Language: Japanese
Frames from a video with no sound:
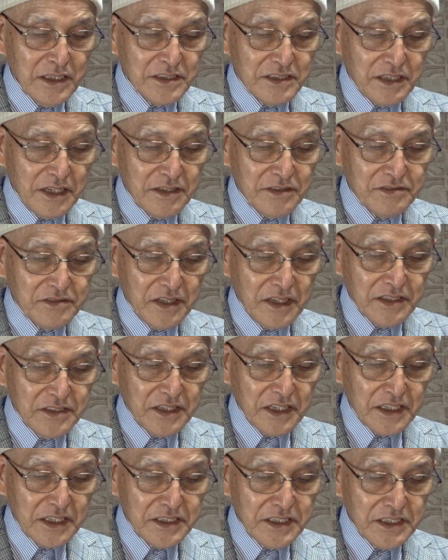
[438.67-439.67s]
先天
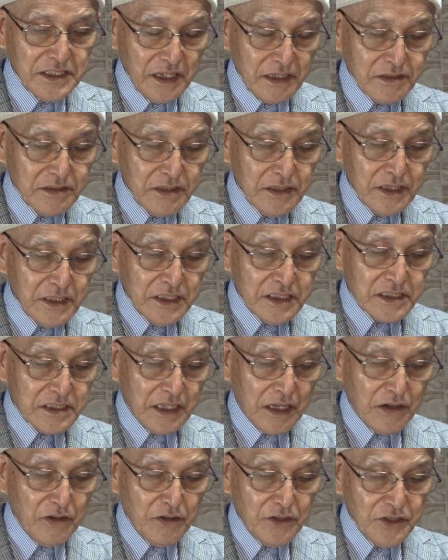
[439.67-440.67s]
的になく
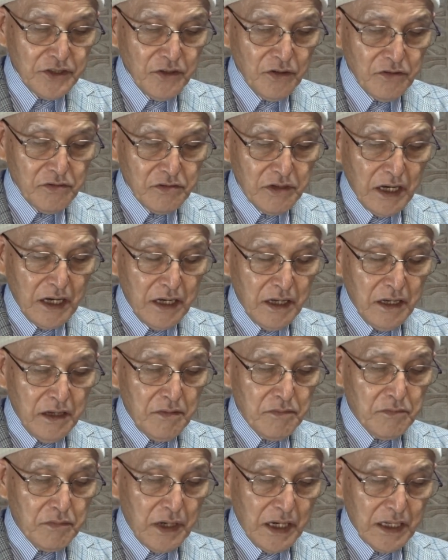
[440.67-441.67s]
下の2本は
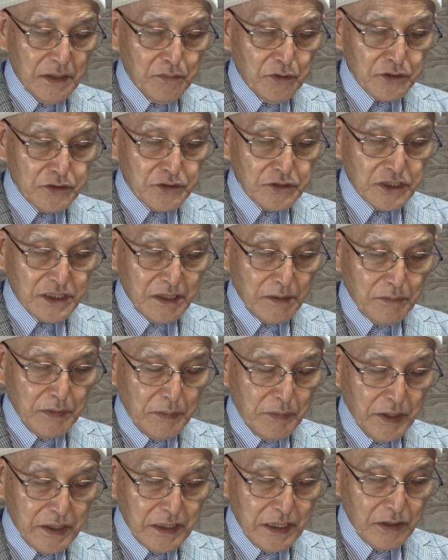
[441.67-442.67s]
埋没した
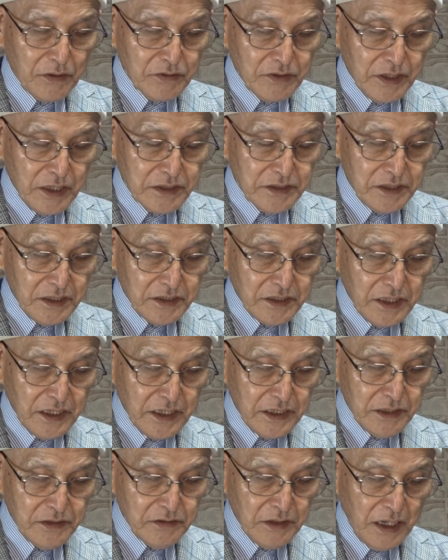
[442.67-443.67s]
ままなので出
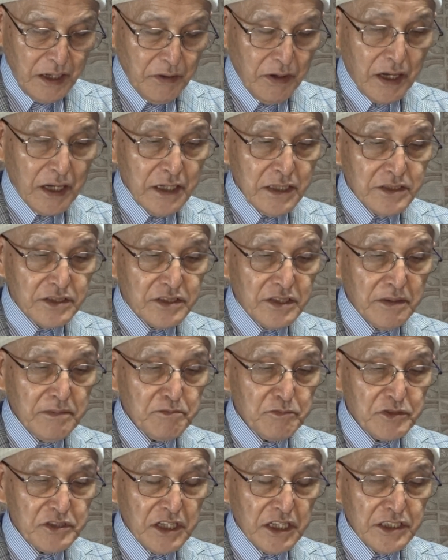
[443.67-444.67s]
ている歯は
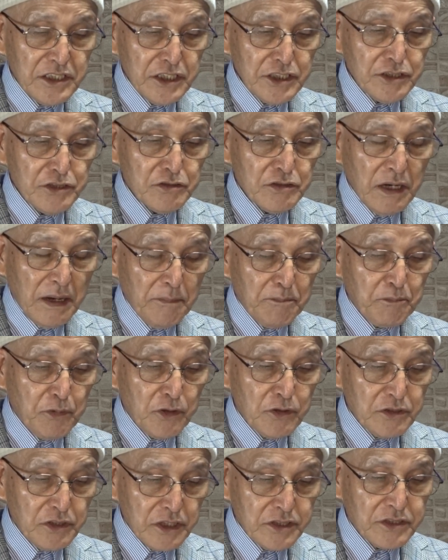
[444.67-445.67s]
全部で28
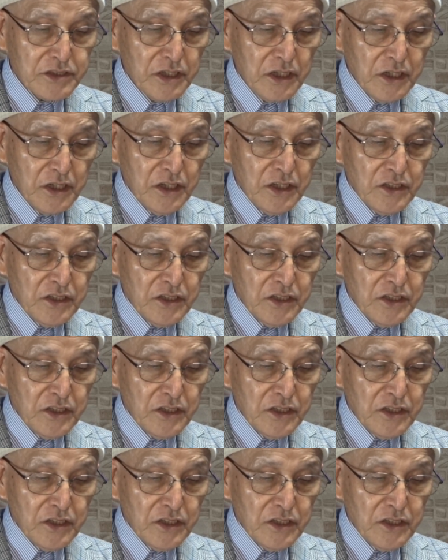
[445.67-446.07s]
本です。